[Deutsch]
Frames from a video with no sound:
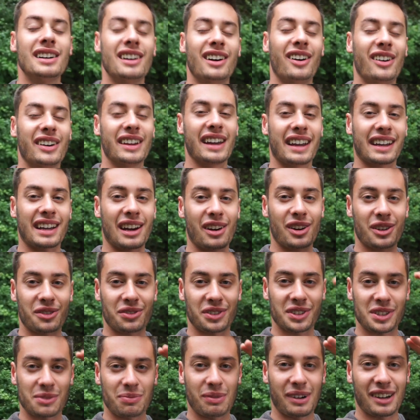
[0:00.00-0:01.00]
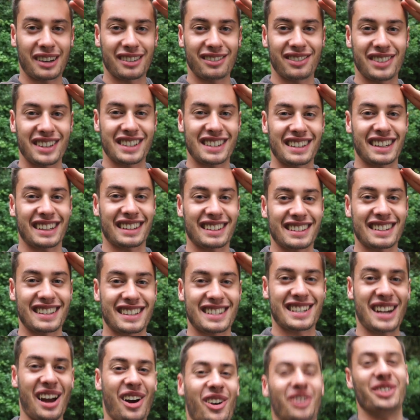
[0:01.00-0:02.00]
euer Garrett von Spartan Fishing.
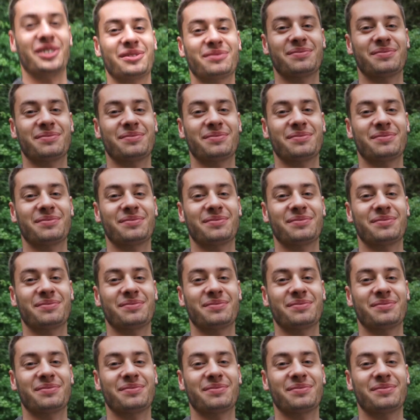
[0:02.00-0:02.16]
Ciao.